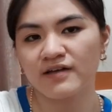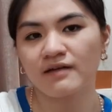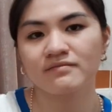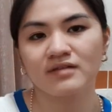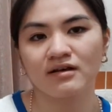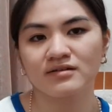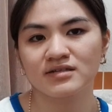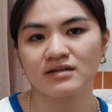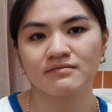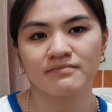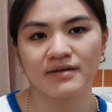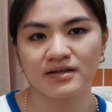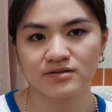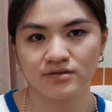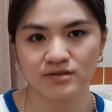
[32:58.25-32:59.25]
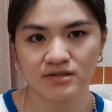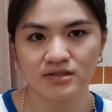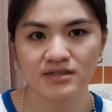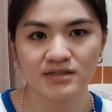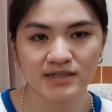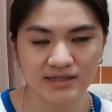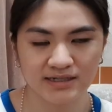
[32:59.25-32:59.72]
5,000
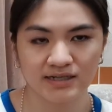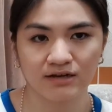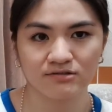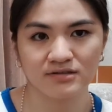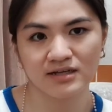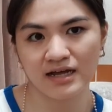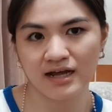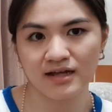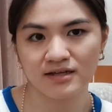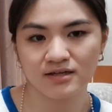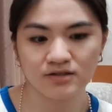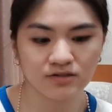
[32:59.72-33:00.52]
pesos discount ka.